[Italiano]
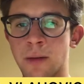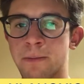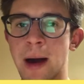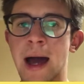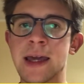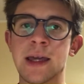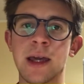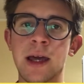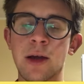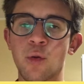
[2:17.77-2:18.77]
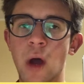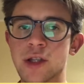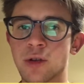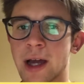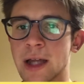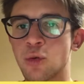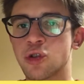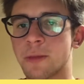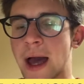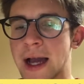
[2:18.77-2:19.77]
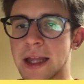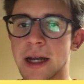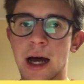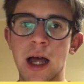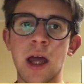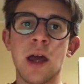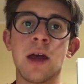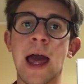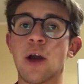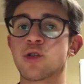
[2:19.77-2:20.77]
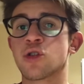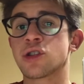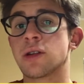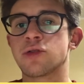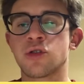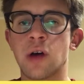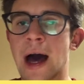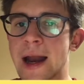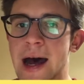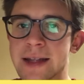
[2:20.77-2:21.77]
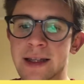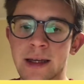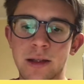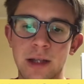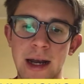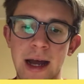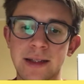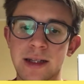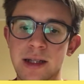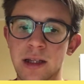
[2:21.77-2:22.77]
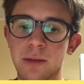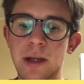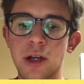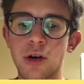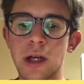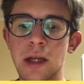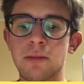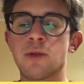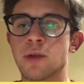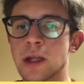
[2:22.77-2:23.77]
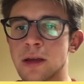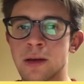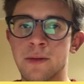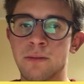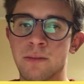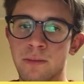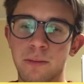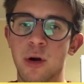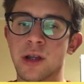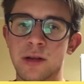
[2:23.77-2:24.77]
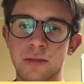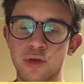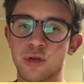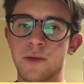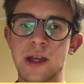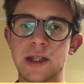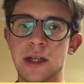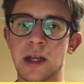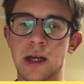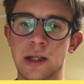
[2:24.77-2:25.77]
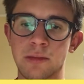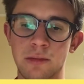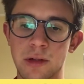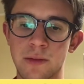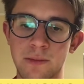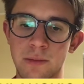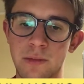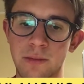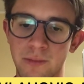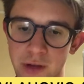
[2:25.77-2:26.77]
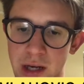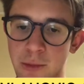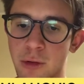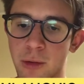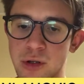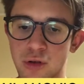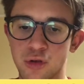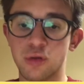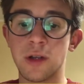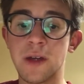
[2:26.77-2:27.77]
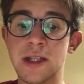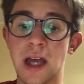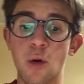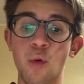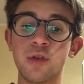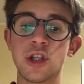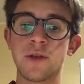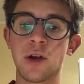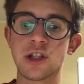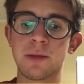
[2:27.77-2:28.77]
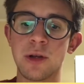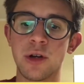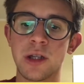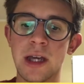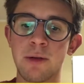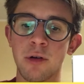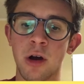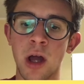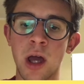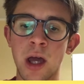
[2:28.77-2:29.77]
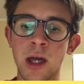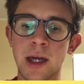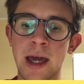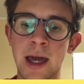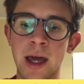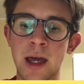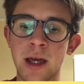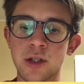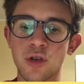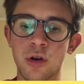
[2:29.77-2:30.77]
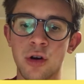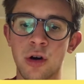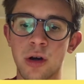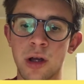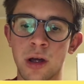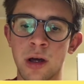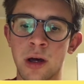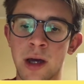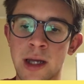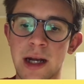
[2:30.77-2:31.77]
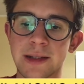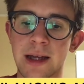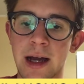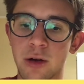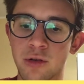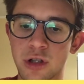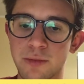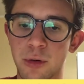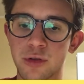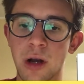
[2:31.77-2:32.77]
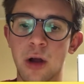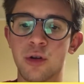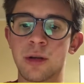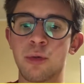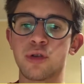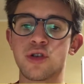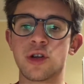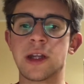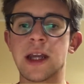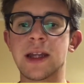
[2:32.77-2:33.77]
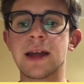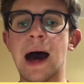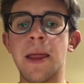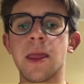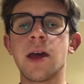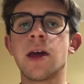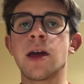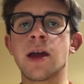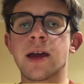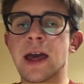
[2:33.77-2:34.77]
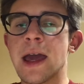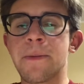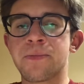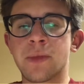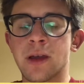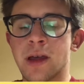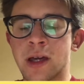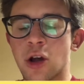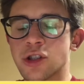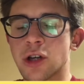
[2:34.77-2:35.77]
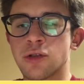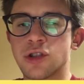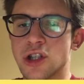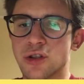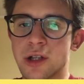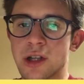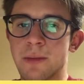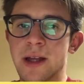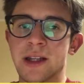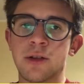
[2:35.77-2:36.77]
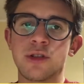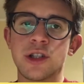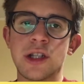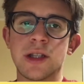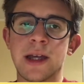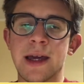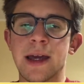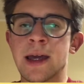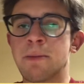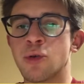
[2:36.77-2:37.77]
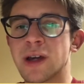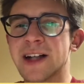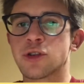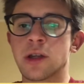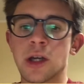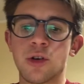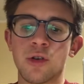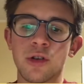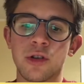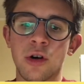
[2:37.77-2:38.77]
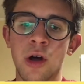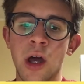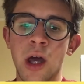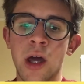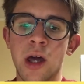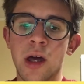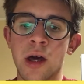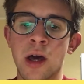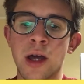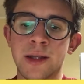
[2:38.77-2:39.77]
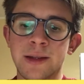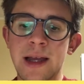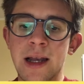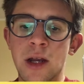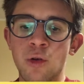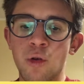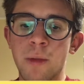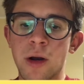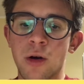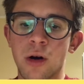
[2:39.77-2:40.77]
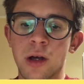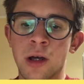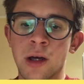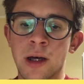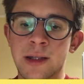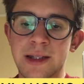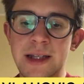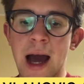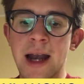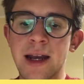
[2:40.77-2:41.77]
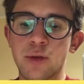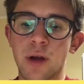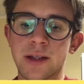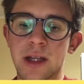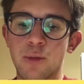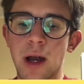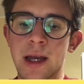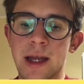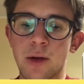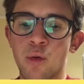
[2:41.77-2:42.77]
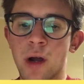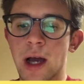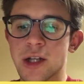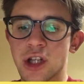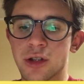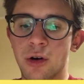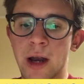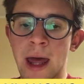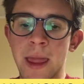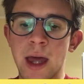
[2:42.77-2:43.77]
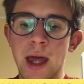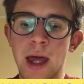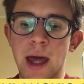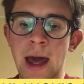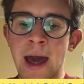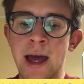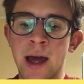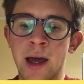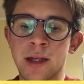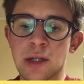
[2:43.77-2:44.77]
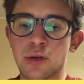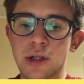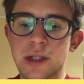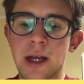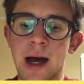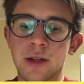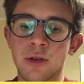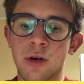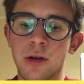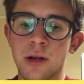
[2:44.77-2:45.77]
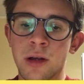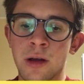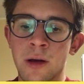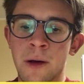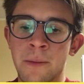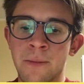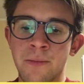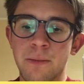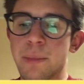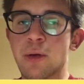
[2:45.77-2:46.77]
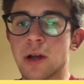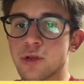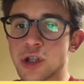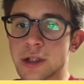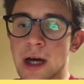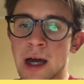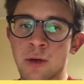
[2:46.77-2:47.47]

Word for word: mai questo è accaduto mai accadrà Ecco, sono, sono a rate, tre rate da 70 milioni, quindi ehm, poi suddivise, in, eh, vedremo come sono suddivise, 11,6 milioni di euro che sono eh, in realtà corrispondono al contributo di solidarietà che in che cosa consiste sostanzialmente? Consiste e più che altro tiene conto eh, del numero eh, di anni durante i quali un calciatore è stato tesserato ehm, per una società.